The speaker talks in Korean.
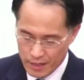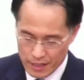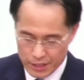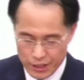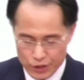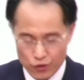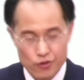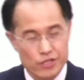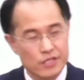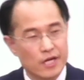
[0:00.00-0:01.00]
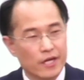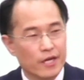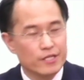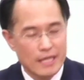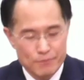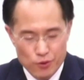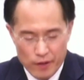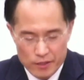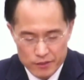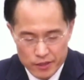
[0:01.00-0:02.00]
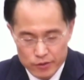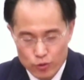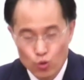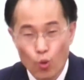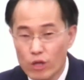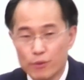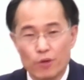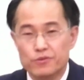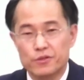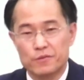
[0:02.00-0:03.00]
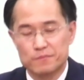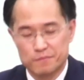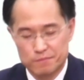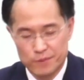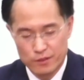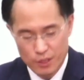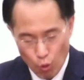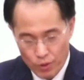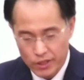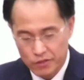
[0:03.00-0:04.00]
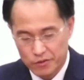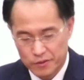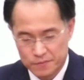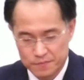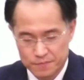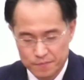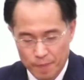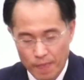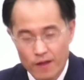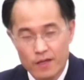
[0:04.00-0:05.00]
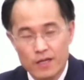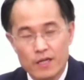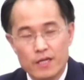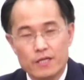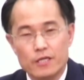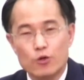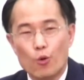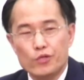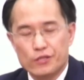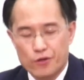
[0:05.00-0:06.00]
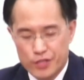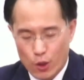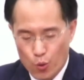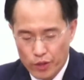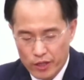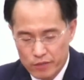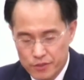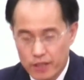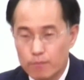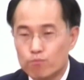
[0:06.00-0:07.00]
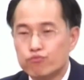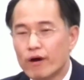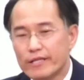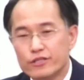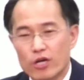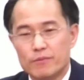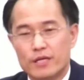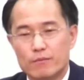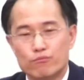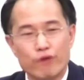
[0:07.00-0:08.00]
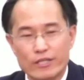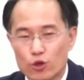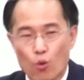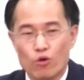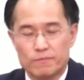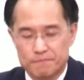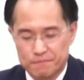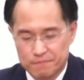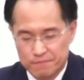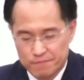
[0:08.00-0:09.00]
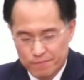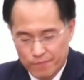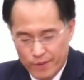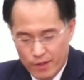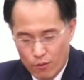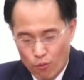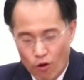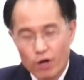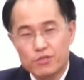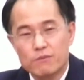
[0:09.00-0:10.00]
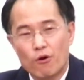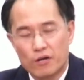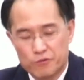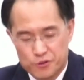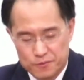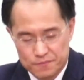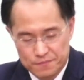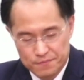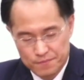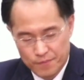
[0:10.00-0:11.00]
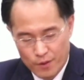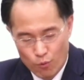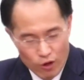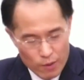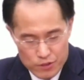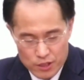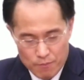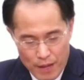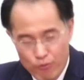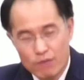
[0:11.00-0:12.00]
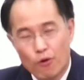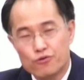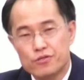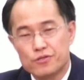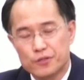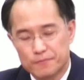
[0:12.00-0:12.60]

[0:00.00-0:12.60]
이 저녁 식사에 참석하는 데는 돈이 필요 없어요. 그냥 오면 되는 거예요. 이곳에서 제공되는 음식 무한정입니다. 무한정 공급. 원 없이 먹으라는 거죠. 원 없이 배불리 먹을 수 있어요.